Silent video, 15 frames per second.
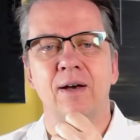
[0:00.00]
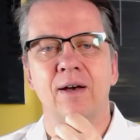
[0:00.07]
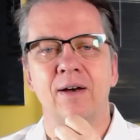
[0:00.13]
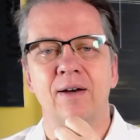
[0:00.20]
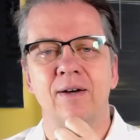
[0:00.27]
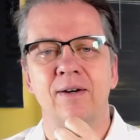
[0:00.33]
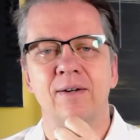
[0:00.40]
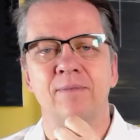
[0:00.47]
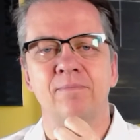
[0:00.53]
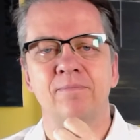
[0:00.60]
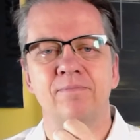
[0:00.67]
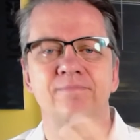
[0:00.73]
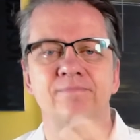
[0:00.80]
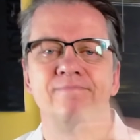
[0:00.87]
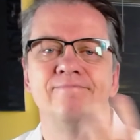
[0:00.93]

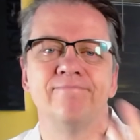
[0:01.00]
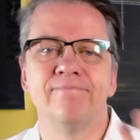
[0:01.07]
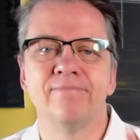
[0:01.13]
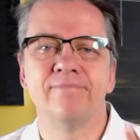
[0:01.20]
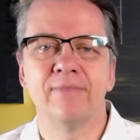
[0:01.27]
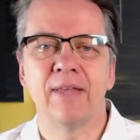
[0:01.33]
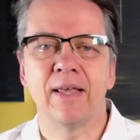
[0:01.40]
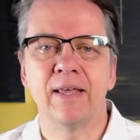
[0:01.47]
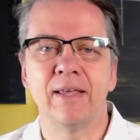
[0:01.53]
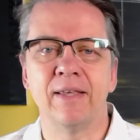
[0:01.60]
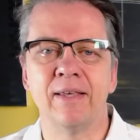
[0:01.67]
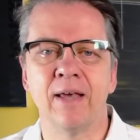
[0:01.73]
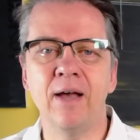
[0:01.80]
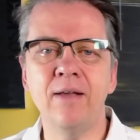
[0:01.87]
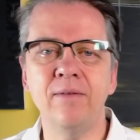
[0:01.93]
Ähm,
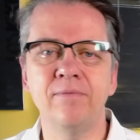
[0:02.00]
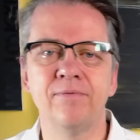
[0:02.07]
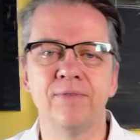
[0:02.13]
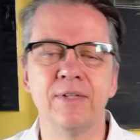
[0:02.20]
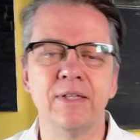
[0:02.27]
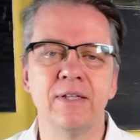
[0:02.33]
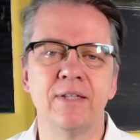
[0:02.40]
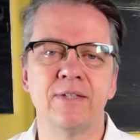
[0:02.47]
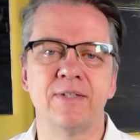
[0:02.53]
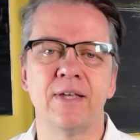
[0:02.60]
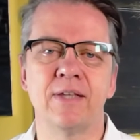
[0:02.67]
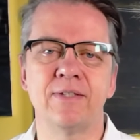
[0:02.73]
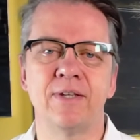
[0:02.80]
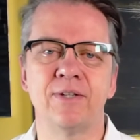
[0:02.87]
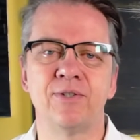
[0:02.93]
ja, finde ich eine
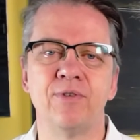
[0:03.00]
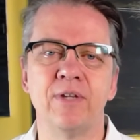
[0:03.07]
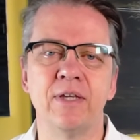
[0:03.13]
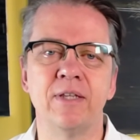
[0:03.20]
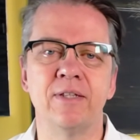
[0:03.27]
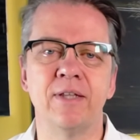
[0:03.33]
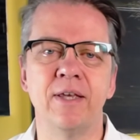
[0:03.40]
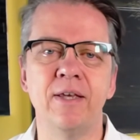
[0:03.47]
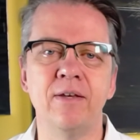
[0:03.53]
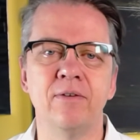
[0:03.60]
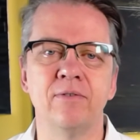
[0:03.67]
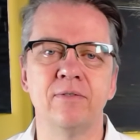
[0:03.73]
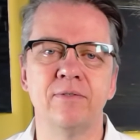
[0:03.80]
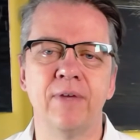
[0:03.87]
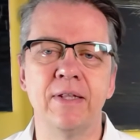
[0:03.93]
sehr, sehr schöne Idee.
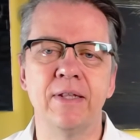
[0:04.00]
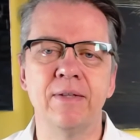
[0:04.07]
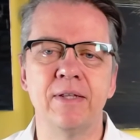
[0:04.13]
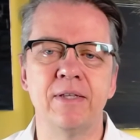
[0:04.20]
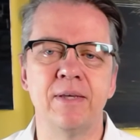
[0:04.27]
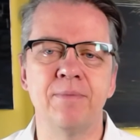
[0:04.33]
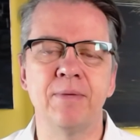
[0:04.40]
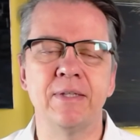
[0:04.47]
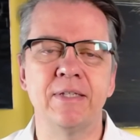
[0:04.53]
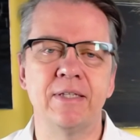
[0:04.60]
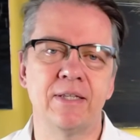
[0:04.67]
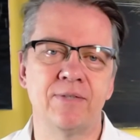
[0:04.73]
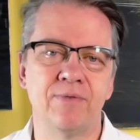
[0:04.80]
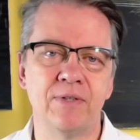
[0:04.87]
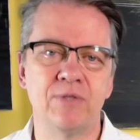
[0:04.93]
Und wenn dann jemand sich
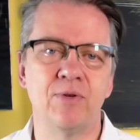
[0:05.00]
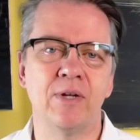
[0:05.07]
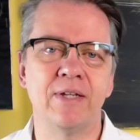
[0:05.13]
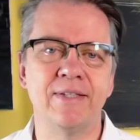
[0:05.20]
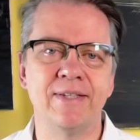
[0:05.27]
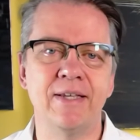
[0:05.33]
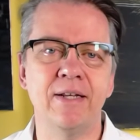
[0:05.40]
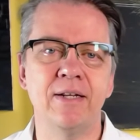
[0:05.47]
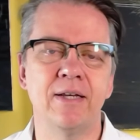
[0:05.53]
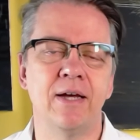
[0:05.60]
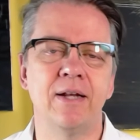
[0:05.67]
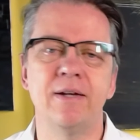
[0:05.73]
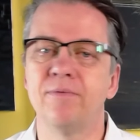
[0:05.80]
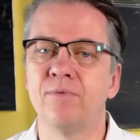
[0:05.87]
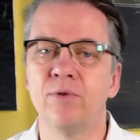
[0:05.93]
das visualisieren
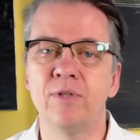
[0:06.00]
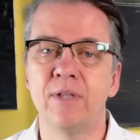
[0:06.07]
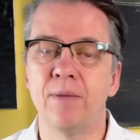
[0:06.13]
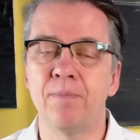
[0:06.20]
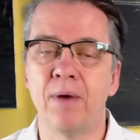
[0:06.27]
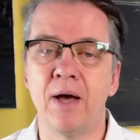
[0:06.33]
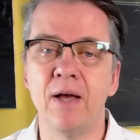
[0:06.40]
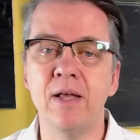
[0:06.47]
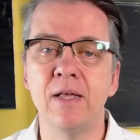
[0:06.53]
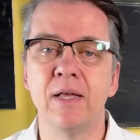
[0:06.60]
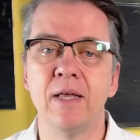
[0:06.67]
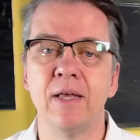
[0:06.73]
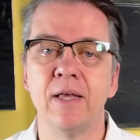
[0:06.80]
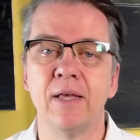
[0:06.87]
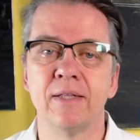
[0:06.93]
kann, wunderbar.
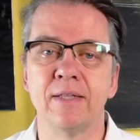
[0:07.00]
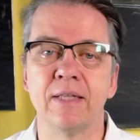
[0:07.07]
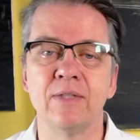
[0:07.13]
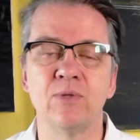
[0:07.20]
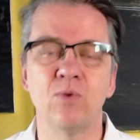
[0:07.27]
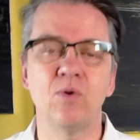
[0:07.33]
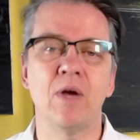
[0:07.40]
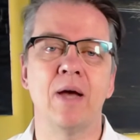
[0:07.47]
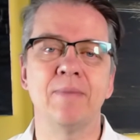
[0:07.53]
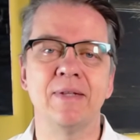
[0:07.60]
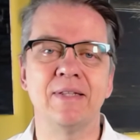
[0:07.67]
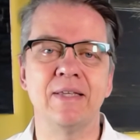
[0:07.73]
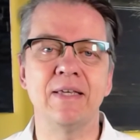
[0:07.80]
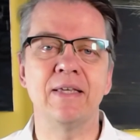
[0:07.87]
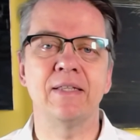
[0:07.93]
Denn so kann
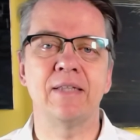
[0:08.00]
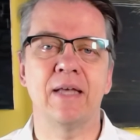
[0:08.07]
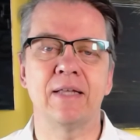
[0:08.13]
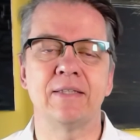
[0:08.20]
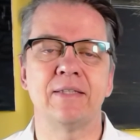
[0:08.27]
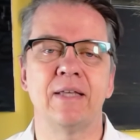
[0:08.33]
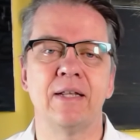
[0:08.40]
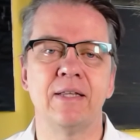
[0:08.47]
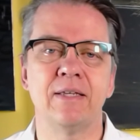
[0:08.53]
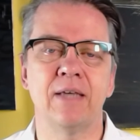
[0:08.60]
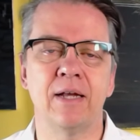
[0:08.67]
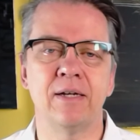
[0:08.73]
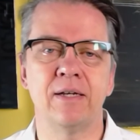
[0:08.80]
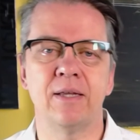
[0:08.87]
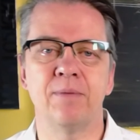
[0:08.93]
man Dinge tatsächlich
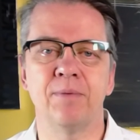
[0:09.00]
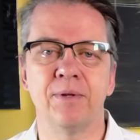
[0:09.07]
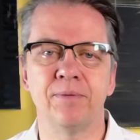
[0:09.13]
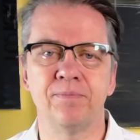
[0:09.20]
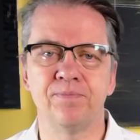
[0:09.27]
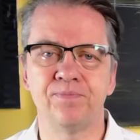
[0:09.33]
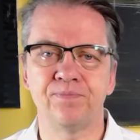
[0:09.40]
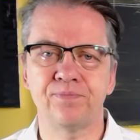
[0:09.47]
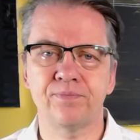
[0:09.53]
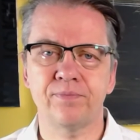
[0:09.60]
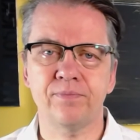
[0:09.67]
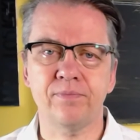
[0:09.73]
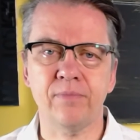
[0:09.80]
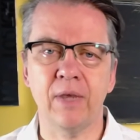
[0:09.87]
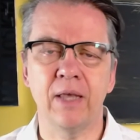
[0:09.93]
annehmen.
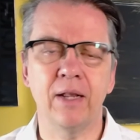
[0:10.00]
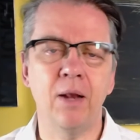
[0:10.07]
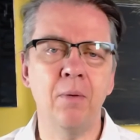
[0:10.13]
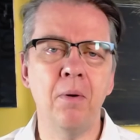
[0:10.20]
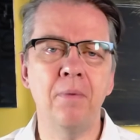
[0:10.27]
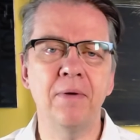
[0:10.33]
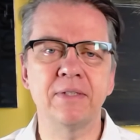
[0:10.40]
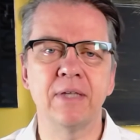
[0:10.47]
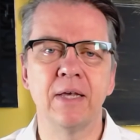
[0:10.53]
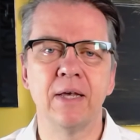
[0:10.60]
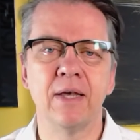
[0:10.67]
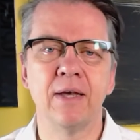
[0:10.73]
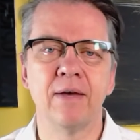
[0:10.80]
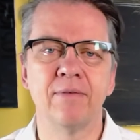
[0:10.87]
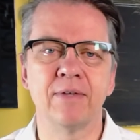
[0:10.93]
Ich glaube, was,
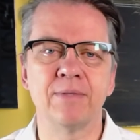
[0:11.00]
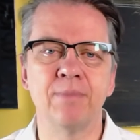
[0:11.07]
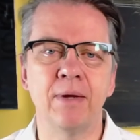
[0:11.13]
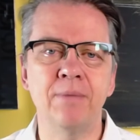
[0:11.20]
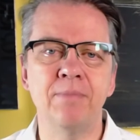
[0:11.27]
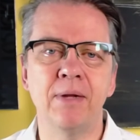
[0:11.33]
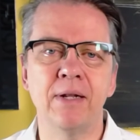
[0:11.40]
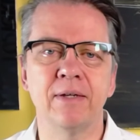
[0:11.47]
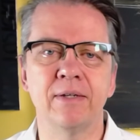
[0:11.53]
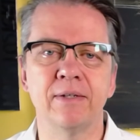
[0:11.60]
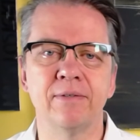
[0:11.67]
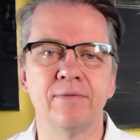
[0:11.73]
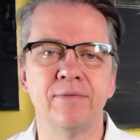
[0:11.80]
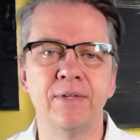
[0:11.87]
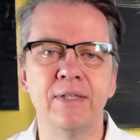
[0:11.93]
was manchmal
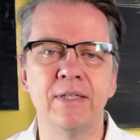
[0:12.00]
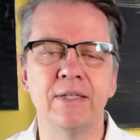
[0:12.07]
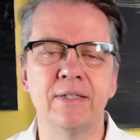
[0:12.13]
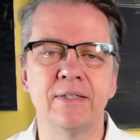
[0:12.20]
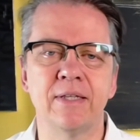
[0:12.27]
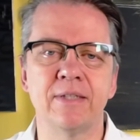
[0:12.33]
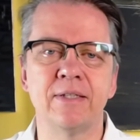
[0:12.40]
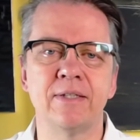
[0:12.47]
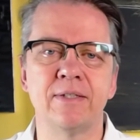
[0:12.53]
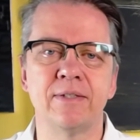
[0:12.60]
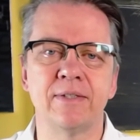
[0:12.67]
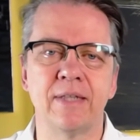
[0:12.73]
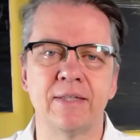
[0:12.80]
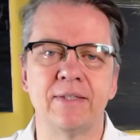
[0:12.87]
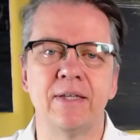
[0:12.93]
wichtig ist, dass
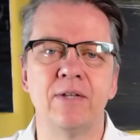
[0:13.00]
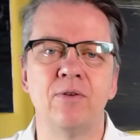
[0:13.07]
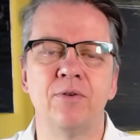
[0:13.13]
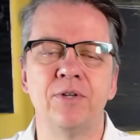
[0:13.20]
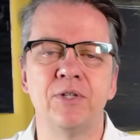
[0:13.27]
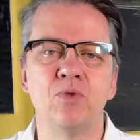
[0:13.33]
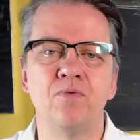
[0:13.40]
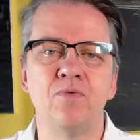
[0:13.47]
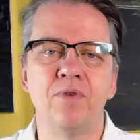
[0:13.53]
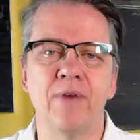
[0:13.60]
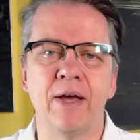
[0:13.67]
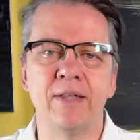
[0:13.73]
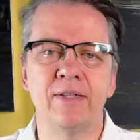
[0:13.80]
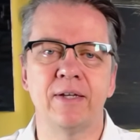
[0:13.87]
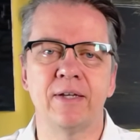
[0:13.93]
es tatsächlich noch eine Stufe
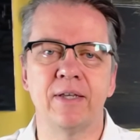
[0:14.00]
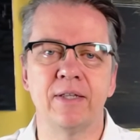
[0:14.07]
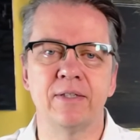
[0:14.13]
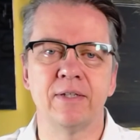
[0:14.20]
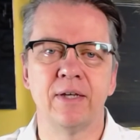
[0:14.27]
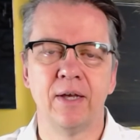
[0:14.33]
weitergeht.